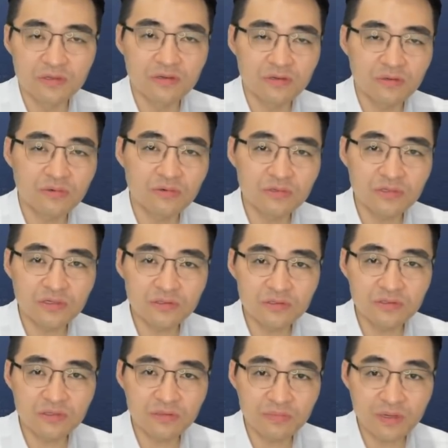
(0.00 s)
그럼 어제
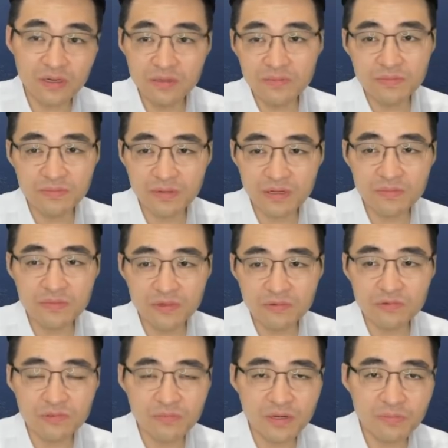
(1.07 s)
같은 날 팔면
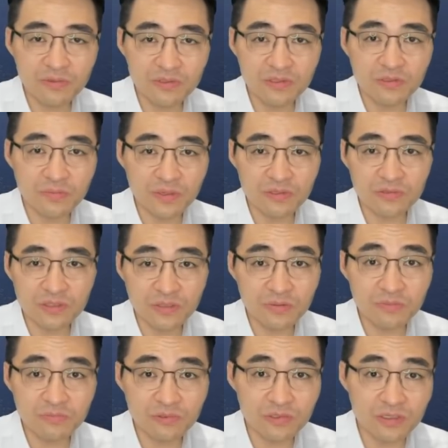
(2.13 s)
오늘 8% 빠져
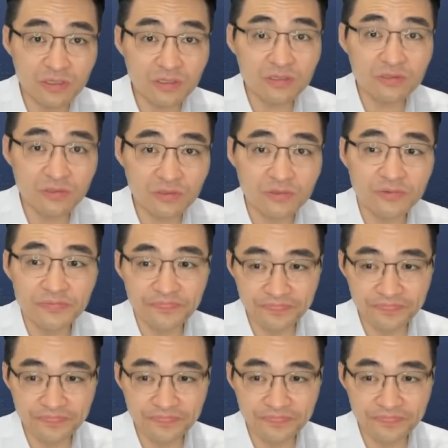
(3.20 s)
12% 이익이죠.